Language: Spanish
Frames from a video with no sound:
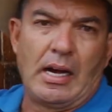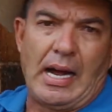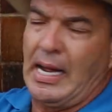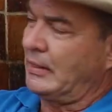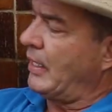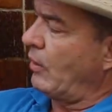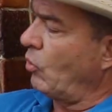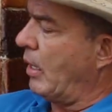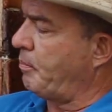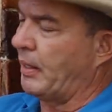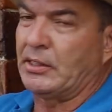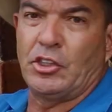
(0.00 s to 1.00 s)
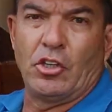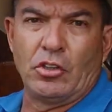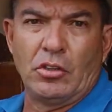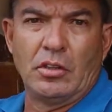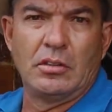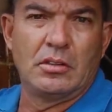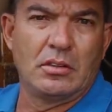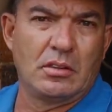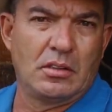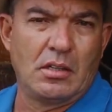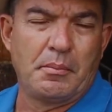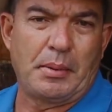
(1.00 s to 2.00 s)
a hacer una presión,
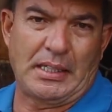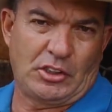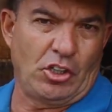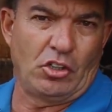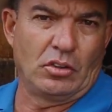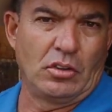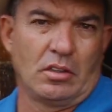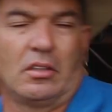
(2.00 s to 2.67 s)
presión,